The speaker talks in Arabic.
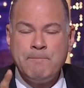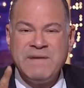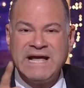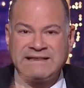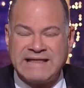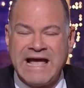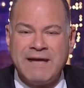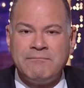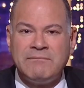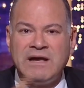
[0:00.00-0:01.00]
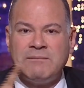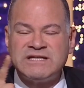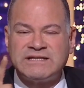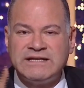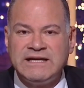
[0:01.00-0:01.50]
بيتهم
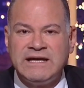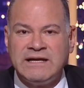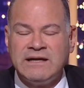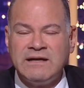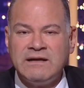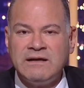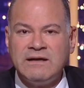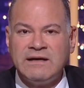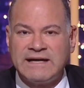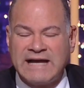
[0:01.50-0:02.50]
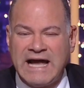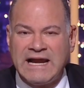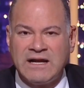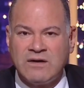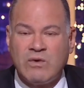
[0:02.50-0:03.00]
المصريين
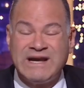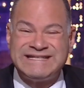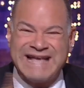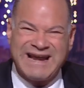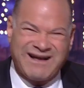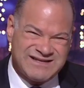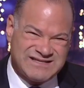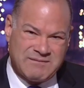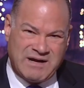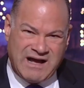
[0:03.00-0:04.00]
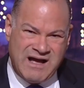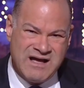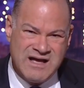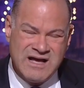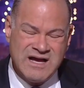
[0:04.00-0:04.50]
رجالا ونساء خاصه المراه
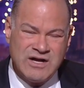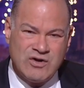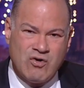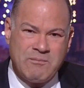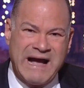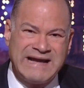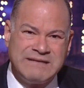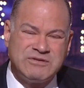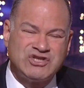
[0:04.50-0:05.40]
ان هم عديم